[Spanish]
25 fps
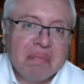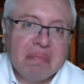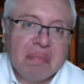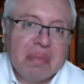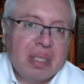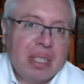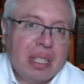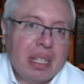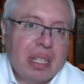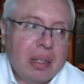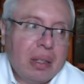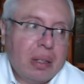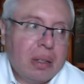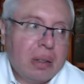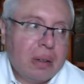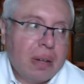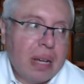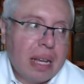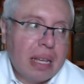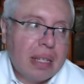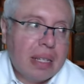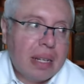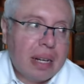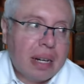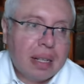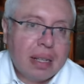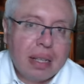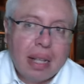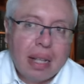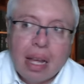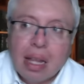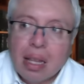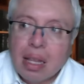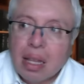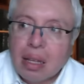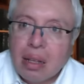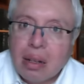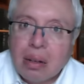Sin yo hacer
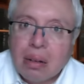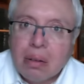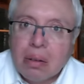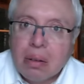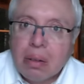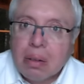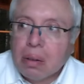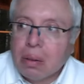nada, ¿no?